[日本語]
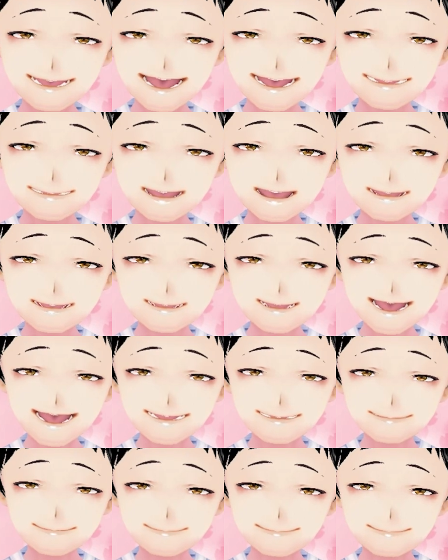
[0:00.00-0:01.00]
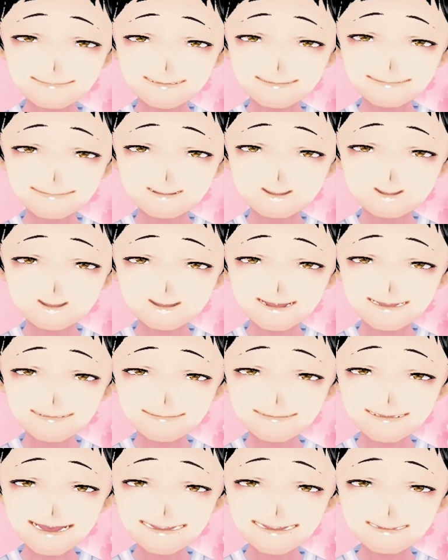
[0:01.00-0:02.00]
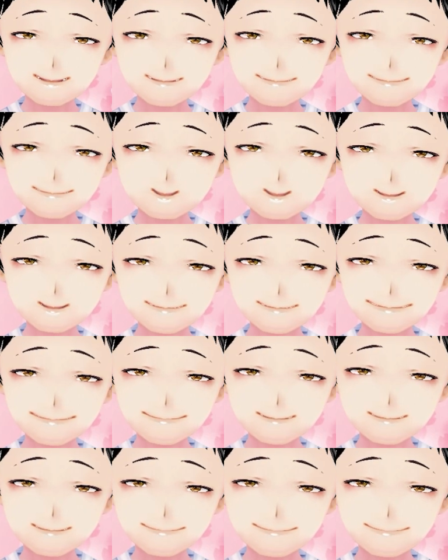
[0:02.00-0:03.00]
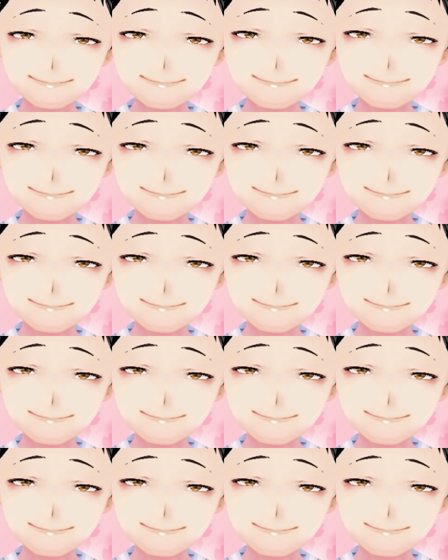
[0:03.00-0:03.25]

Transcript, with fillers: 対抗は8枠15番、タイムトゥーヘブン。